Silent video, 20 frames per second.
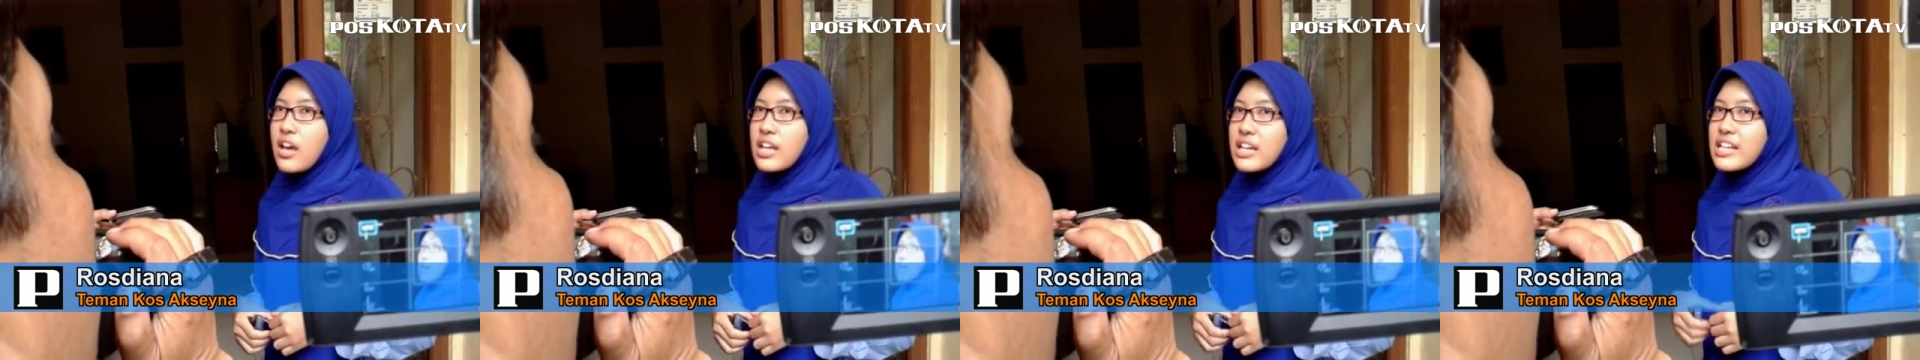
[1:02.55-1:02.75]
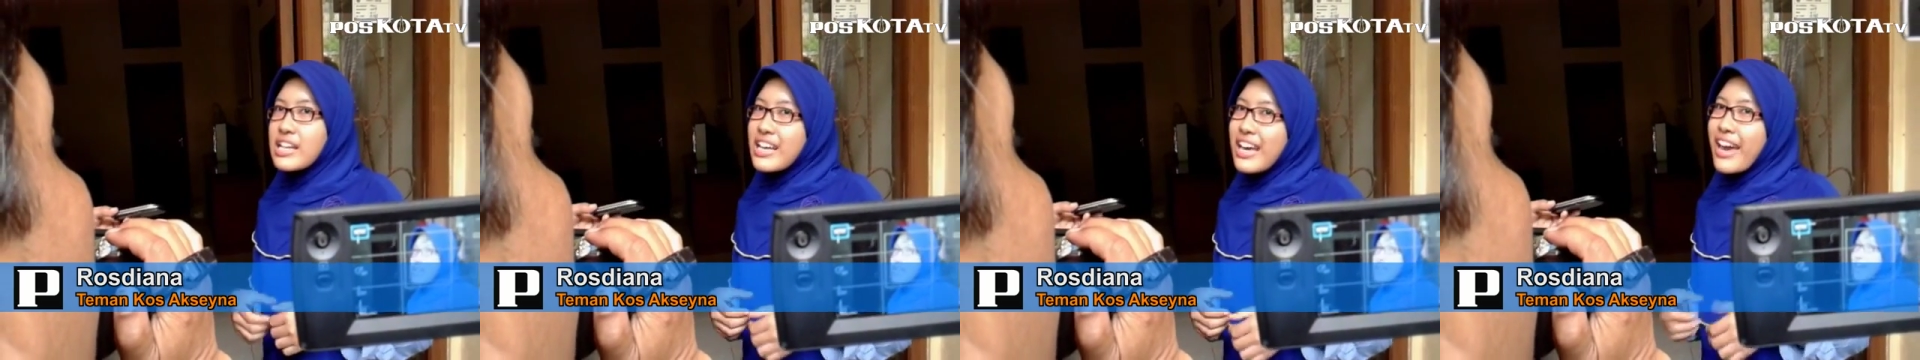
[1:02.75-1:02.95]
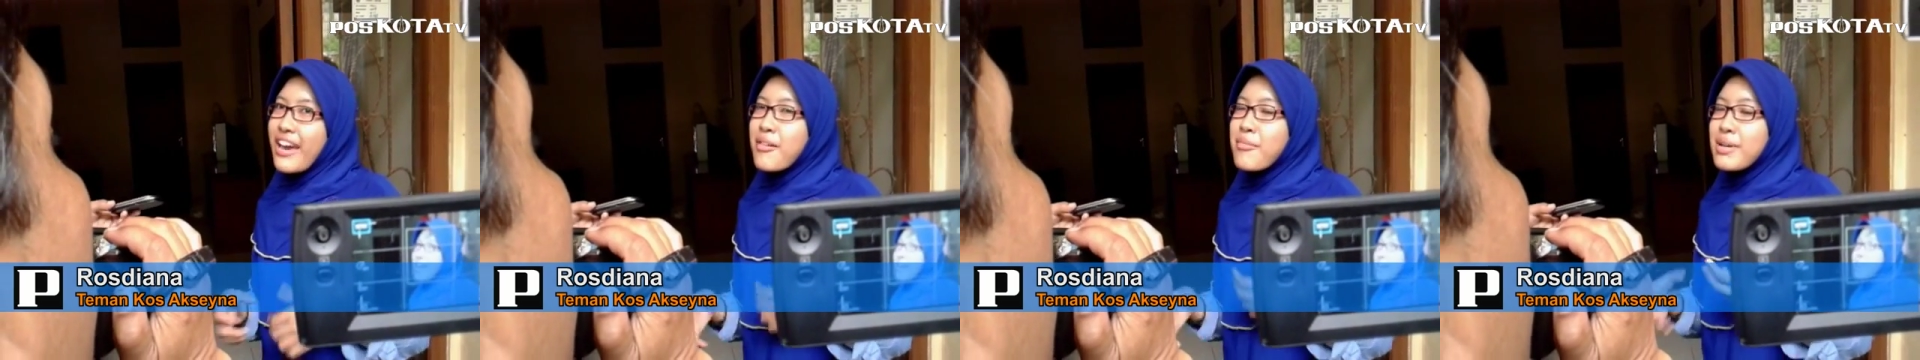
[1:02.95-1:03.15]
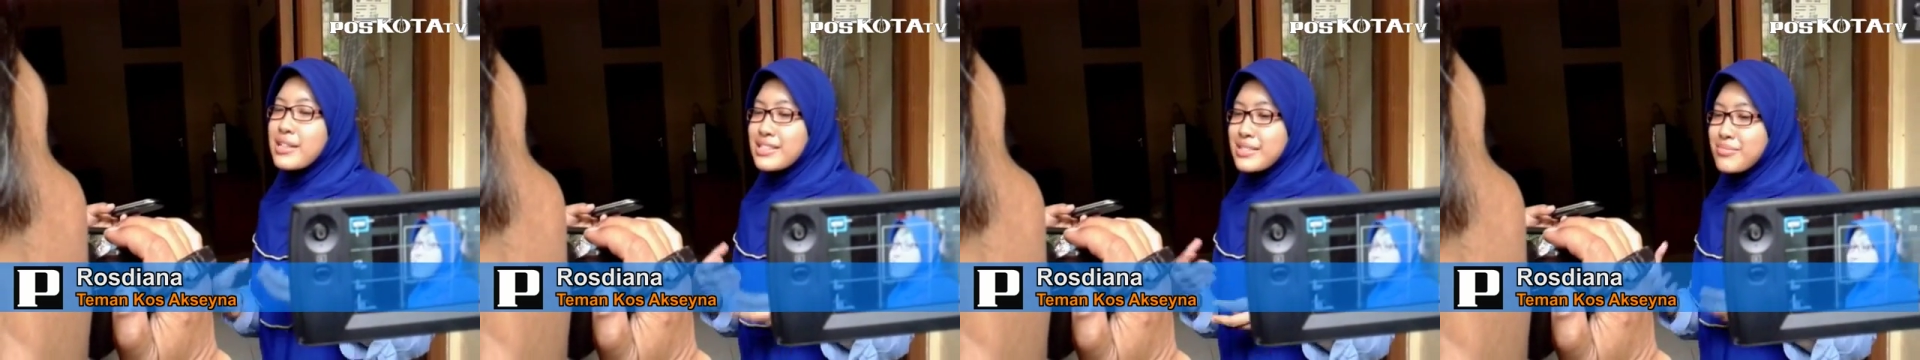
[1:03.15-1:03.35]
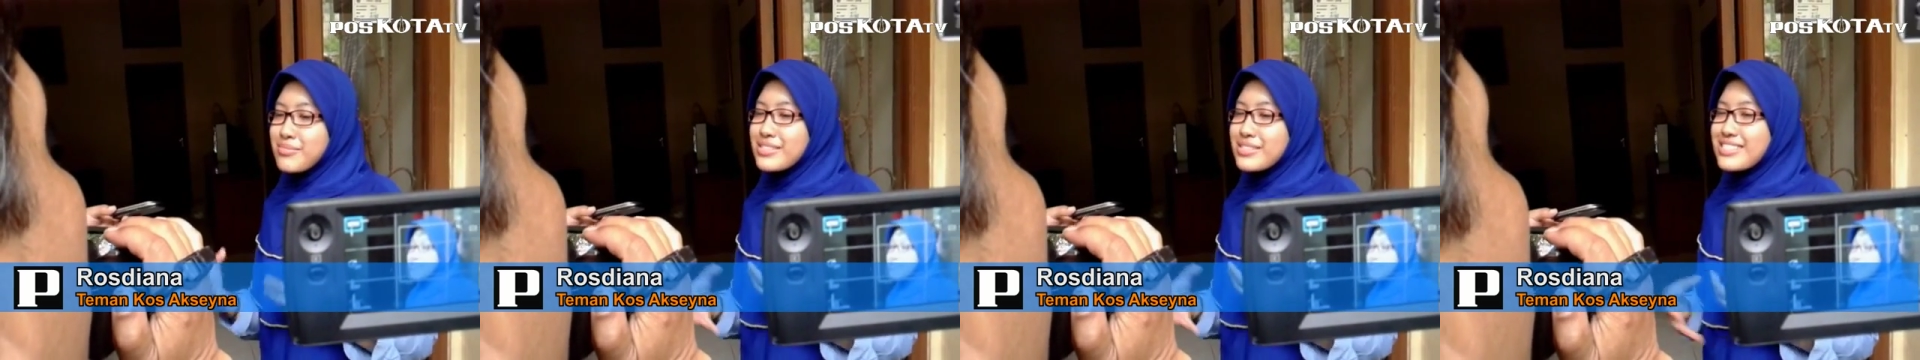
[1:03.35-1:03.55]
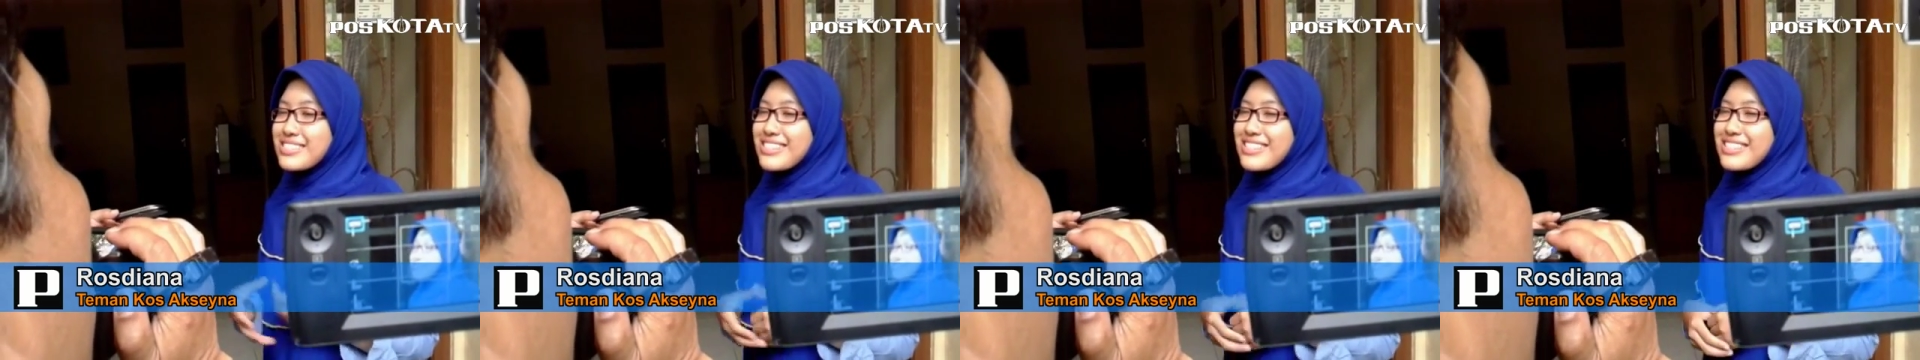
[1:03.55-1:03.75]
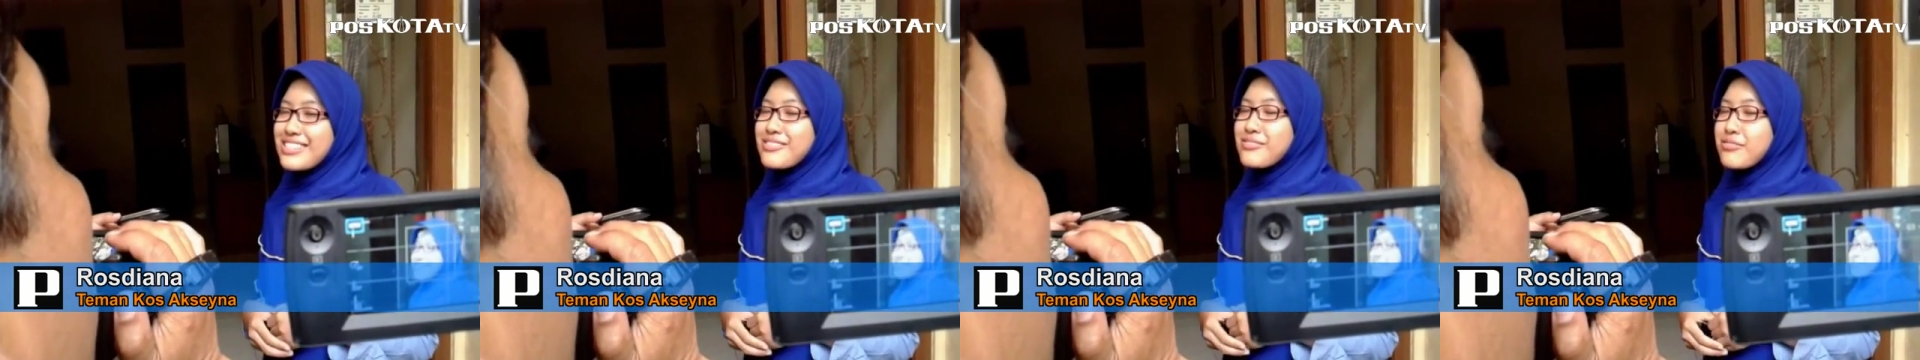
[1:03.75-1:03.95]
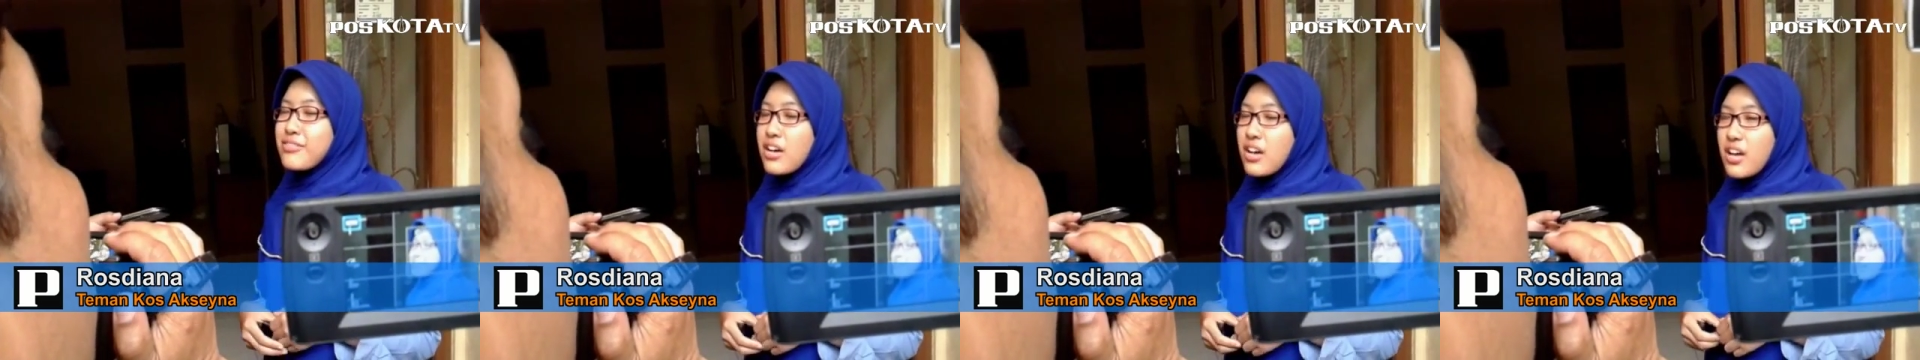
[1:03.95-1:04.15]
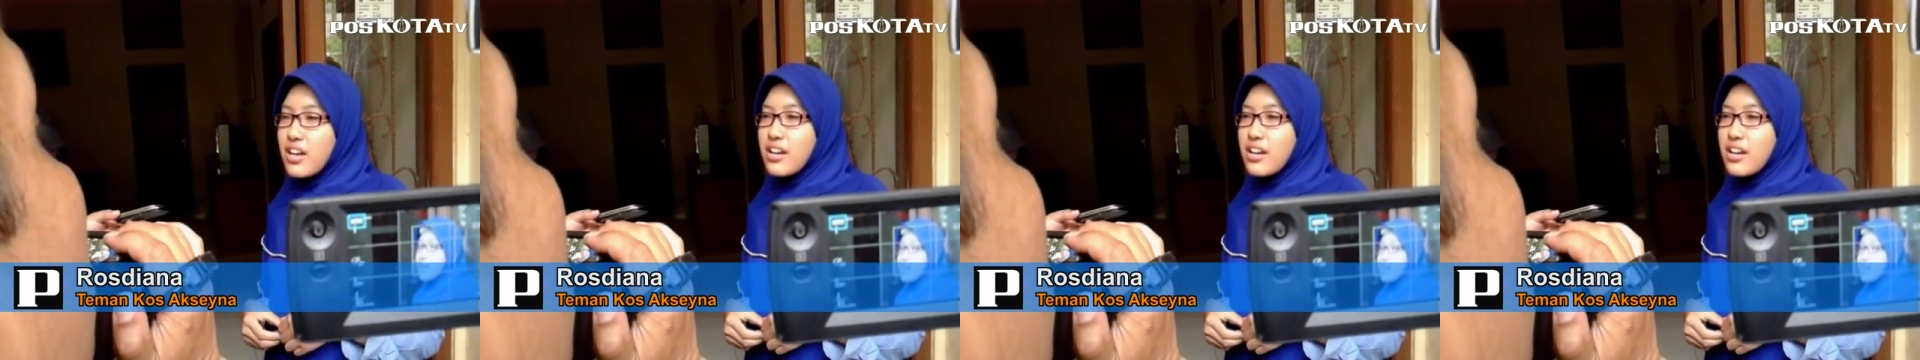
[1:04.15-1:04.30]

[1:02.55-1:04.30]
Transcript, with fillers: ini kayak masih misteri juga